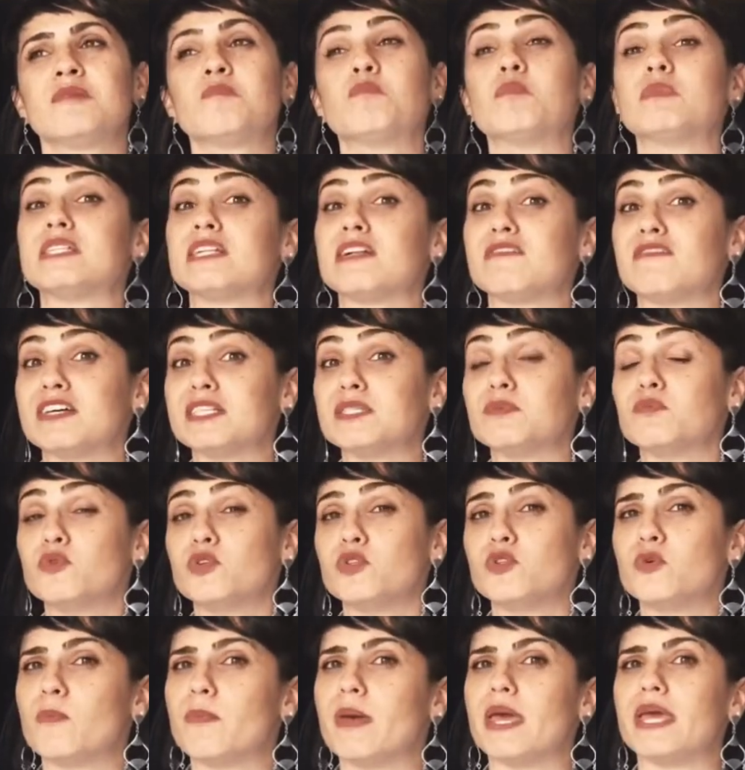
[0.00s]
Mas ela faz
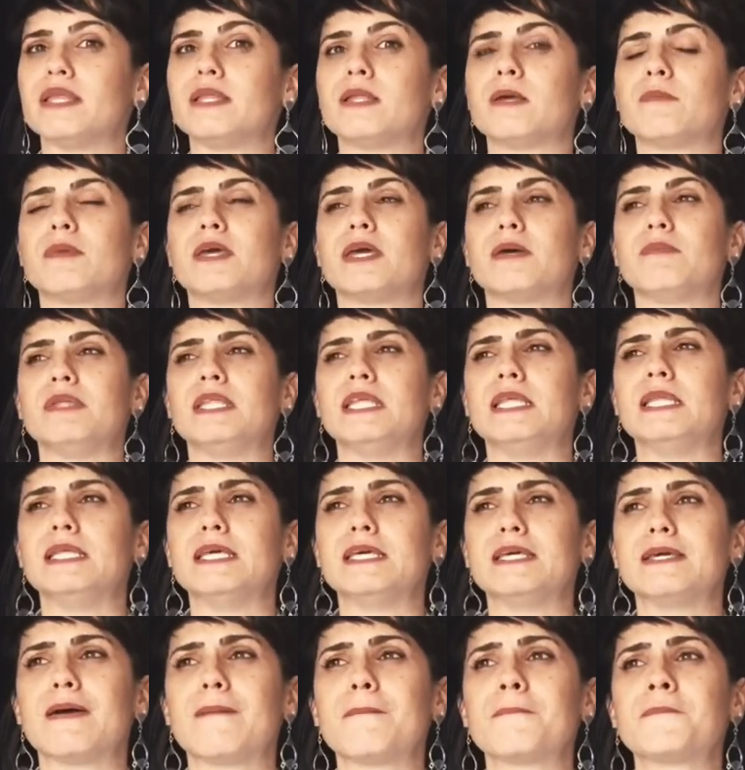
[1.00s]
muito bem também a
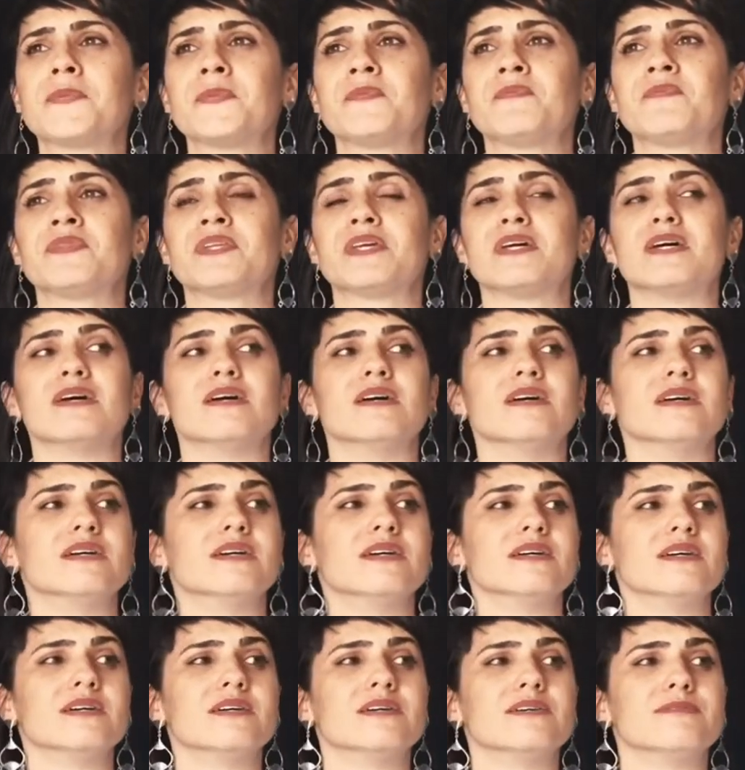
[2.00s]
menininha.
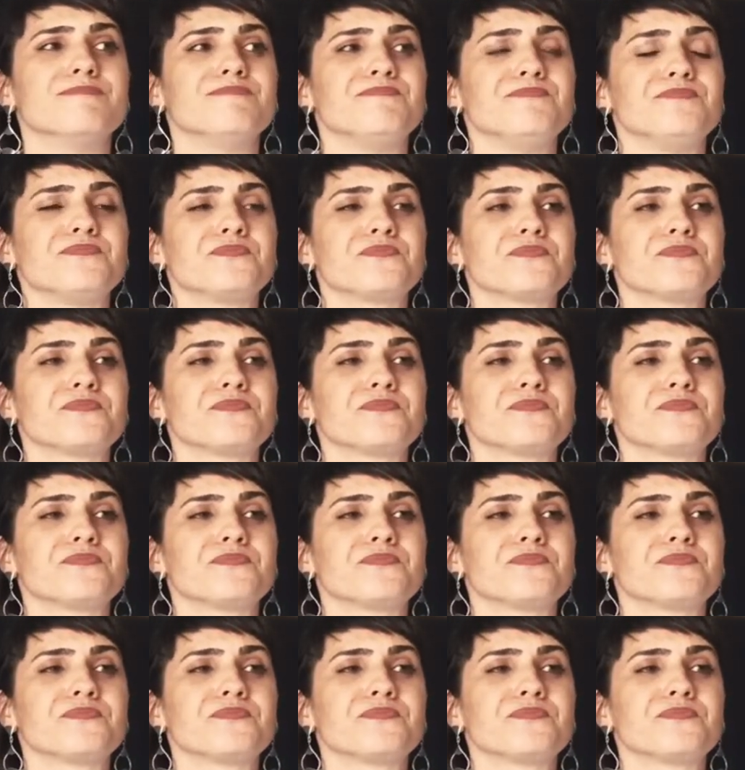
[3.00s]
Um,